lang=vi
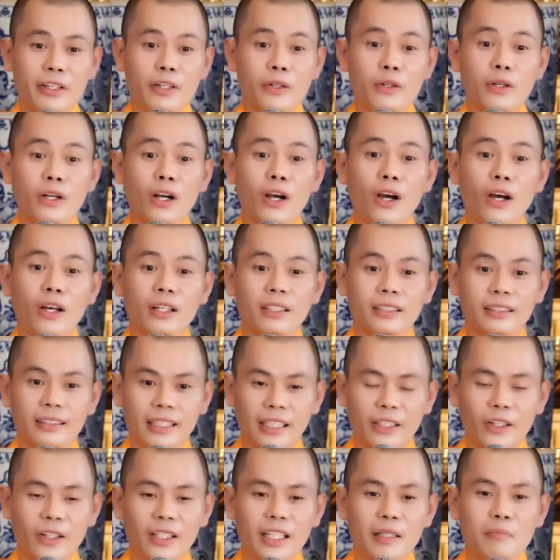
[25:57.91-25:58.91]
video call
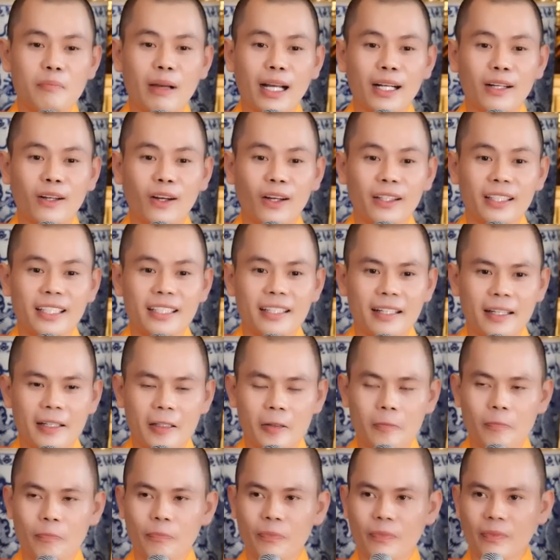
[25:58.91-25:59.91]
để có cái mặt họ thế
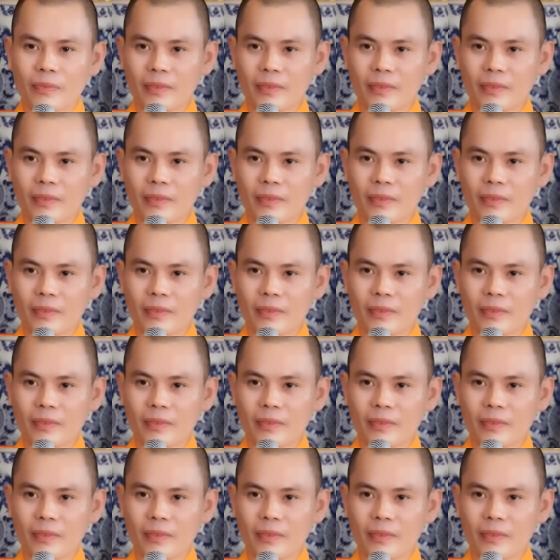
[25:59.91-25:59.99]
nào.